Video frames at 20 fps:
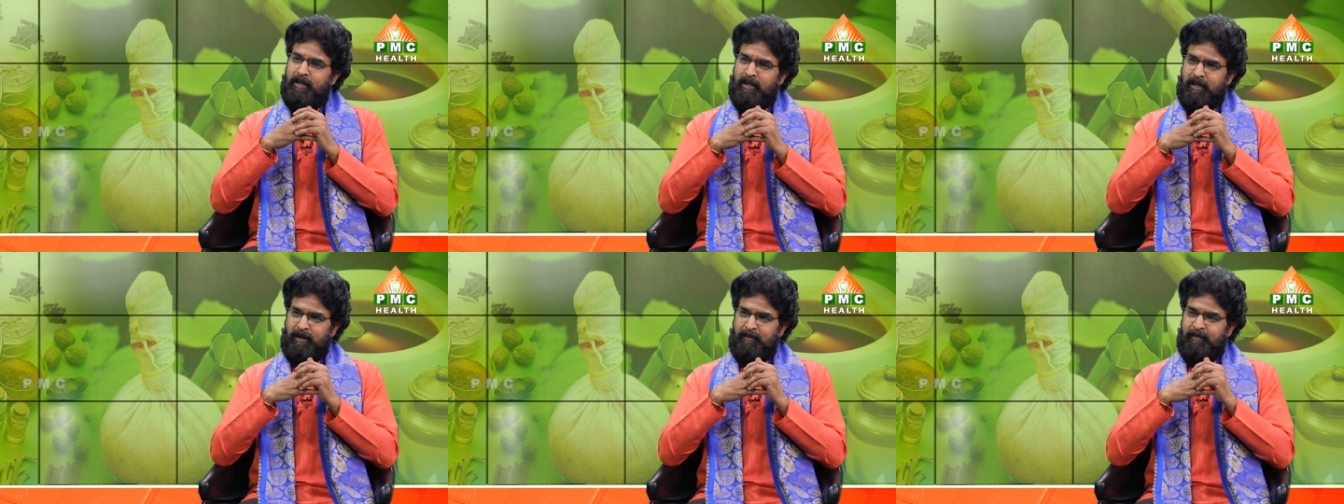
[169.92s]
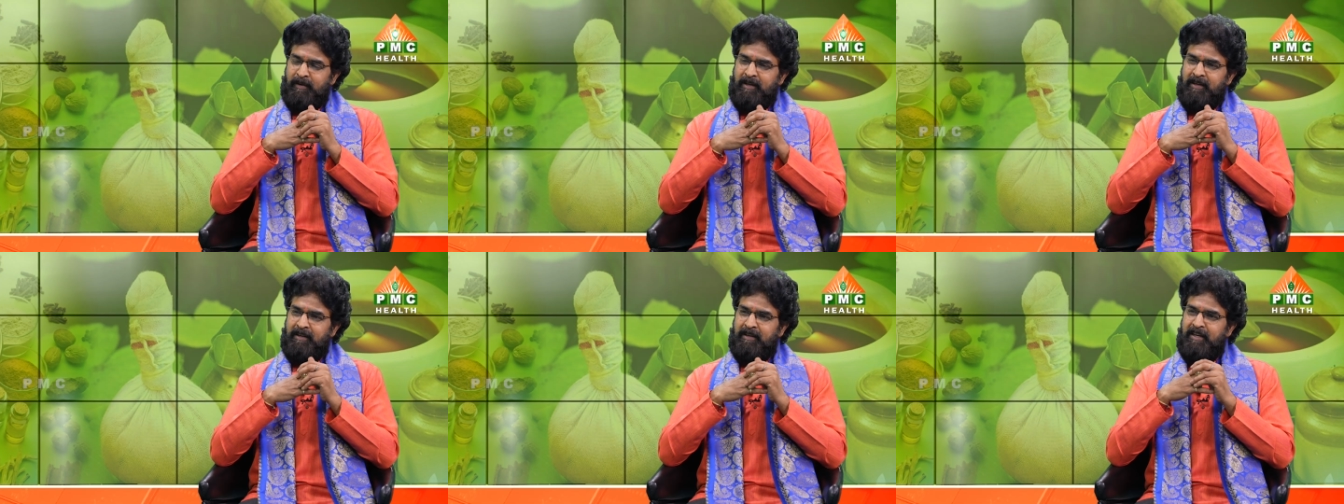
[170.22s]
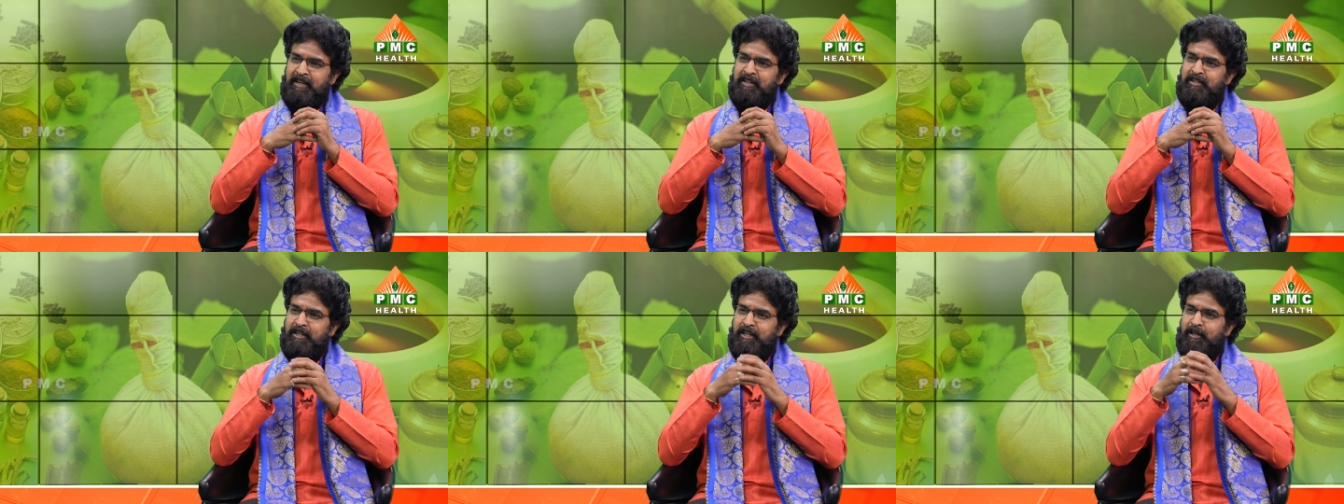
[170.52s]
కలాంని
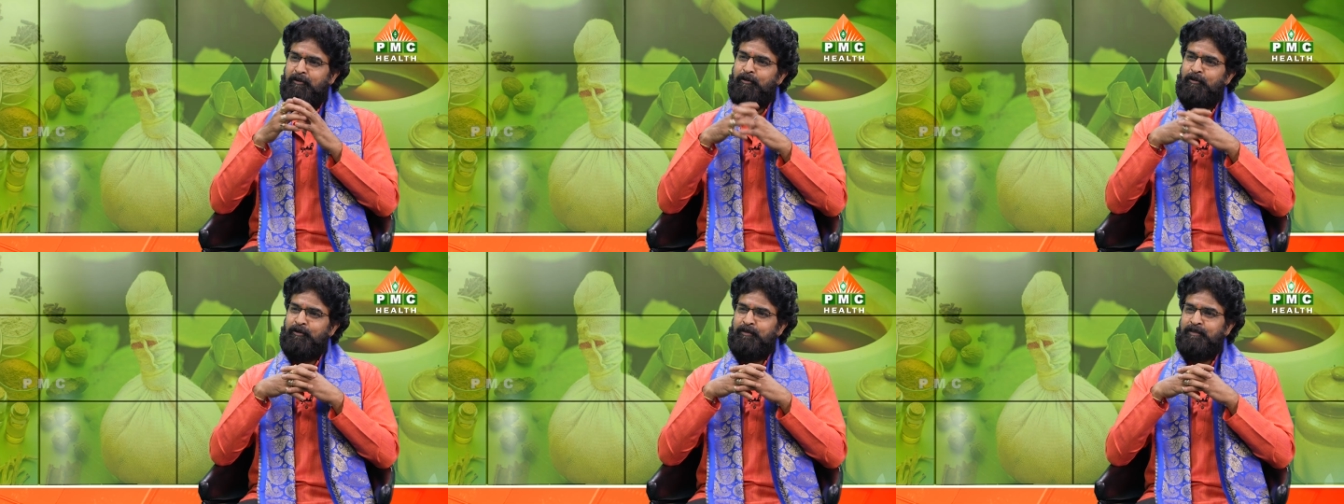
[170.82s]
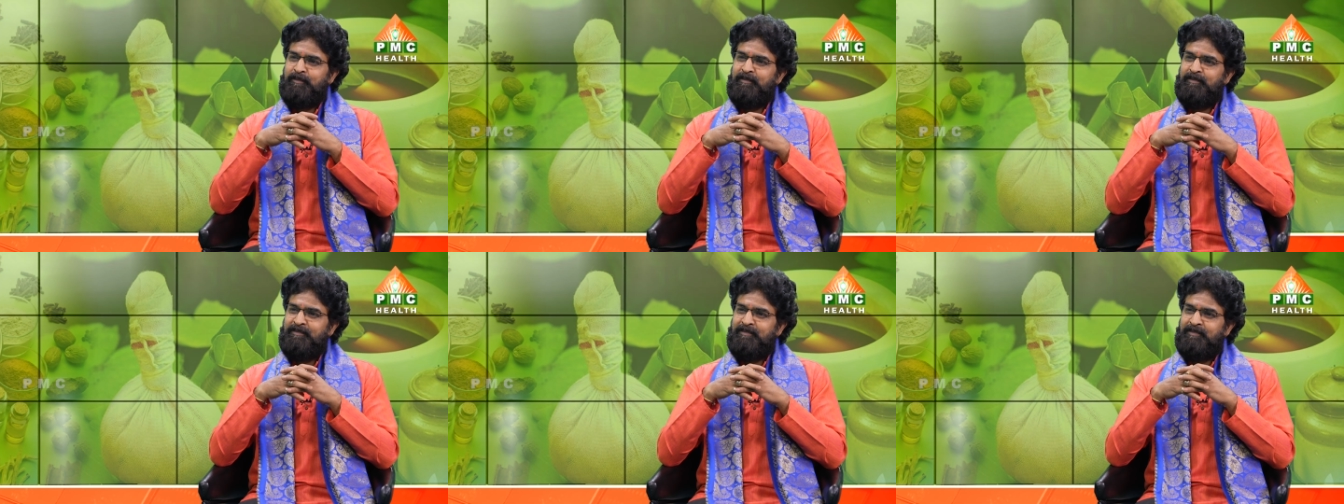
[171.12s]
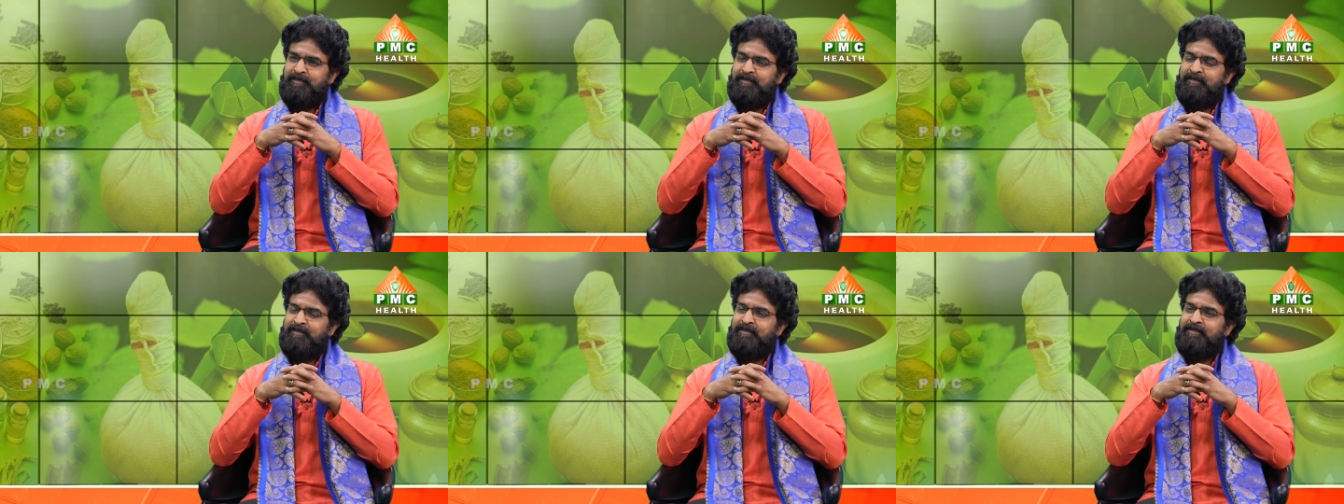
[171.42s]
ఇచ్చేది ఎవరు
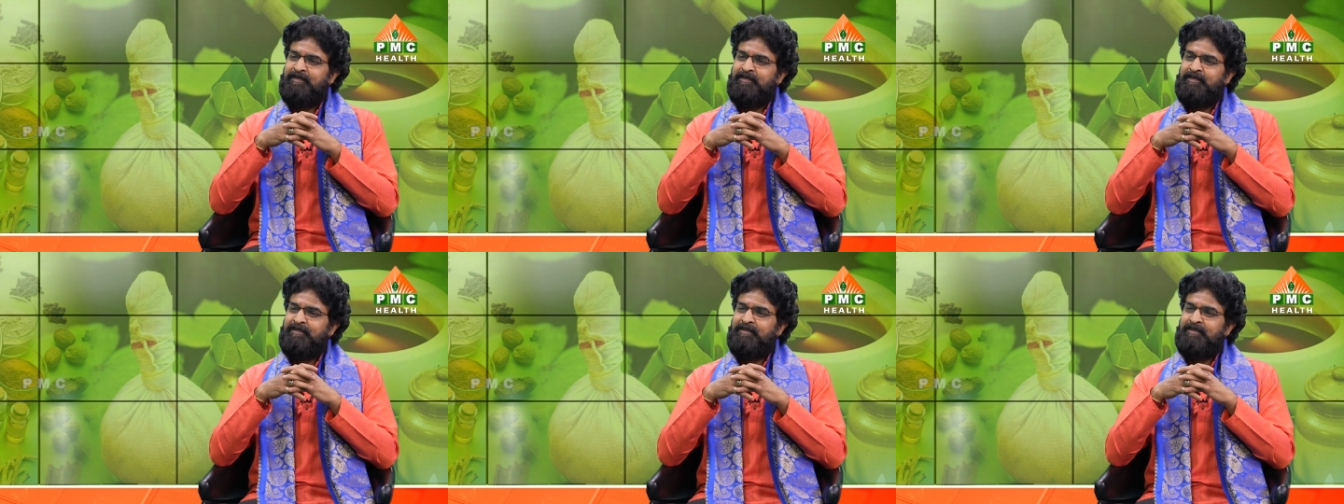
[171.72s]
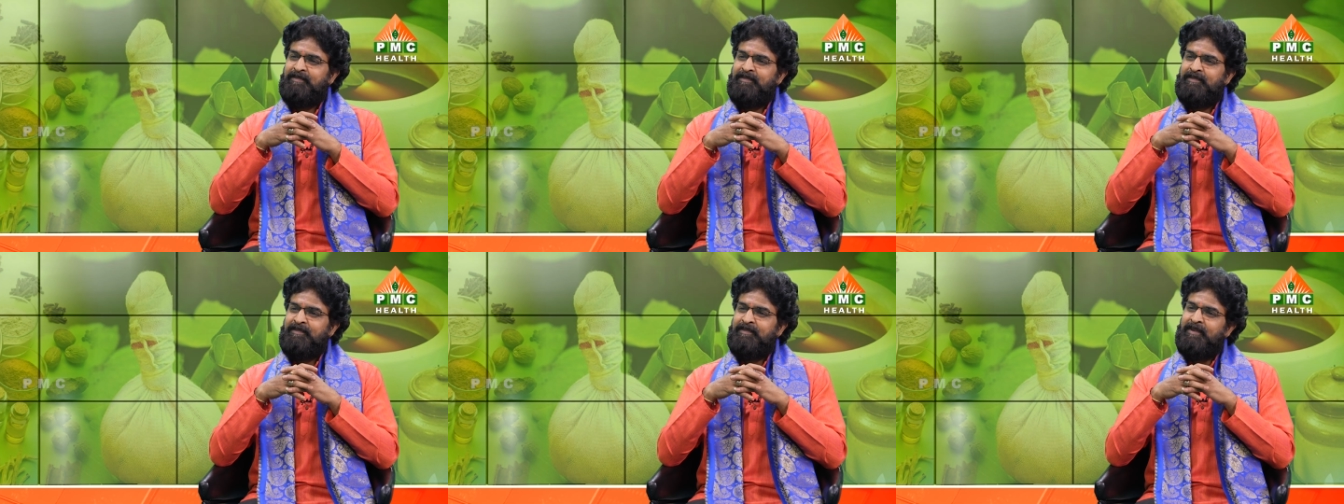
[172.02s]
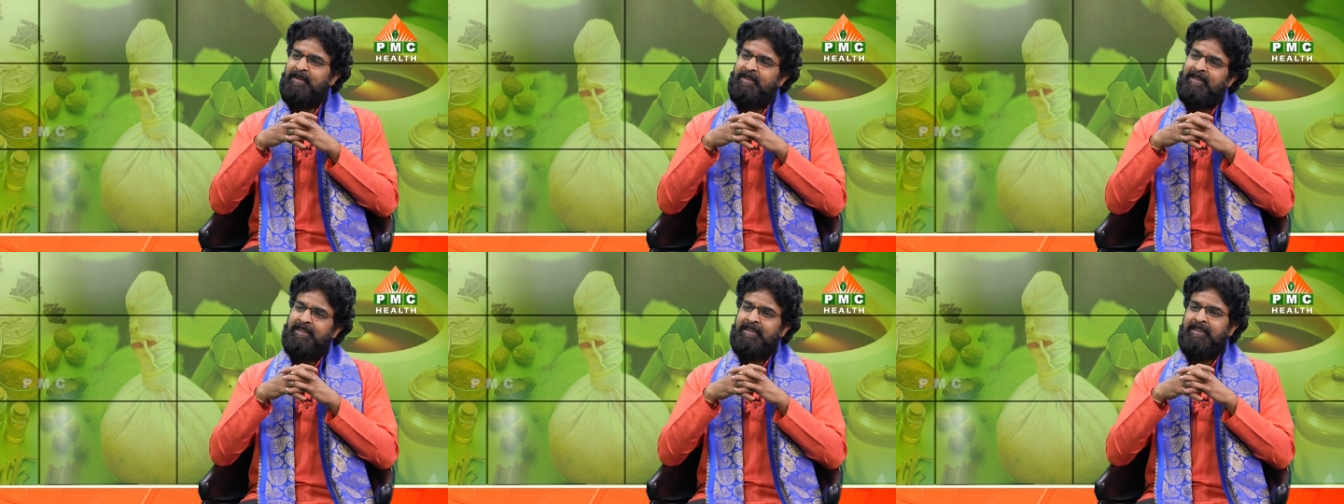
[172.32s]

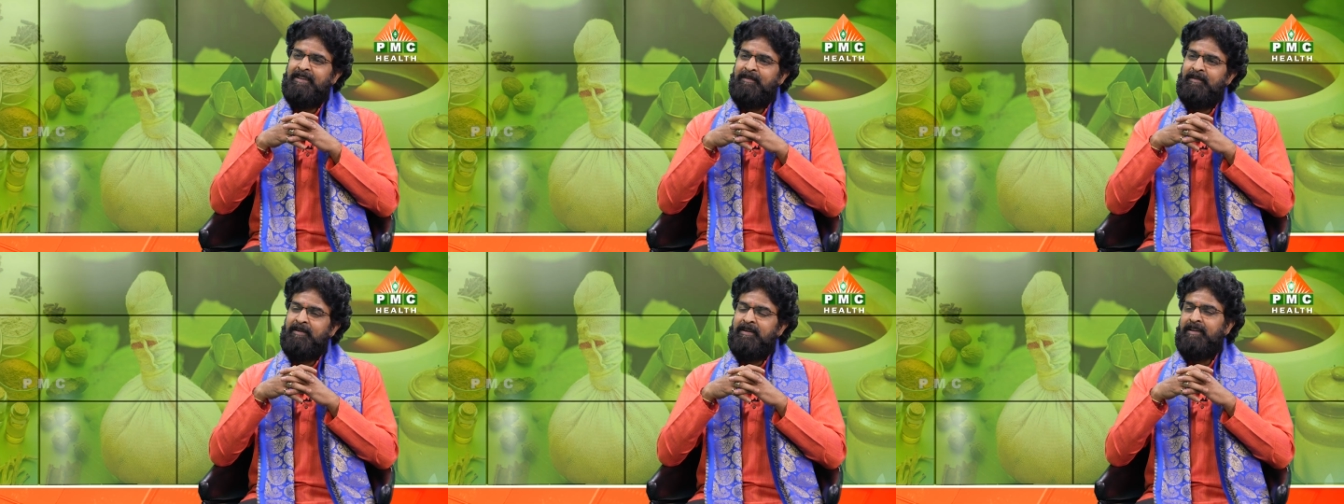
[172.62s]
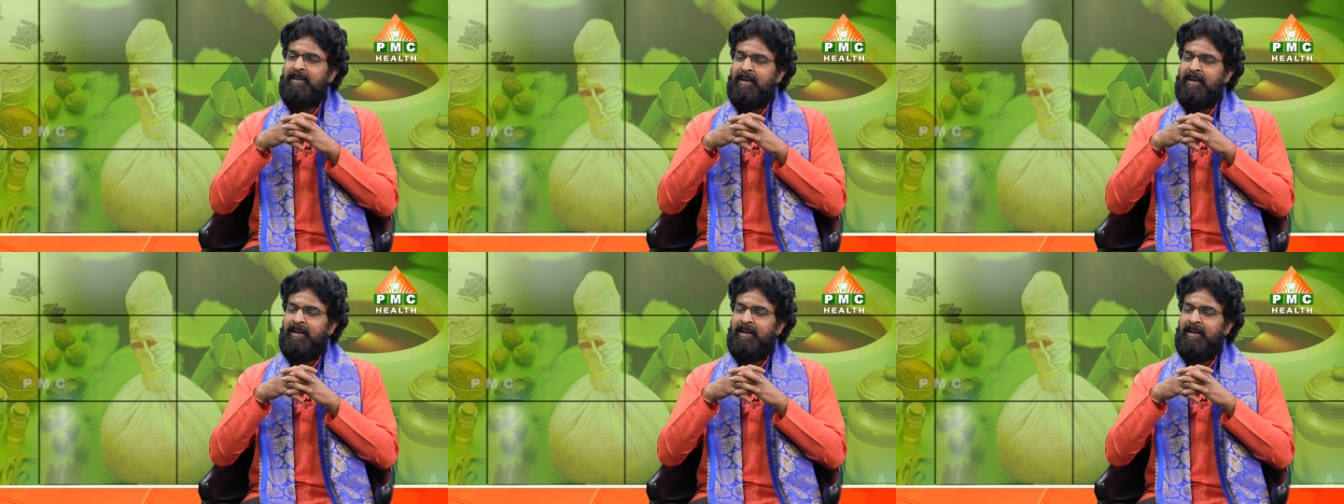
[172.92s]
మదర్ అమ్మ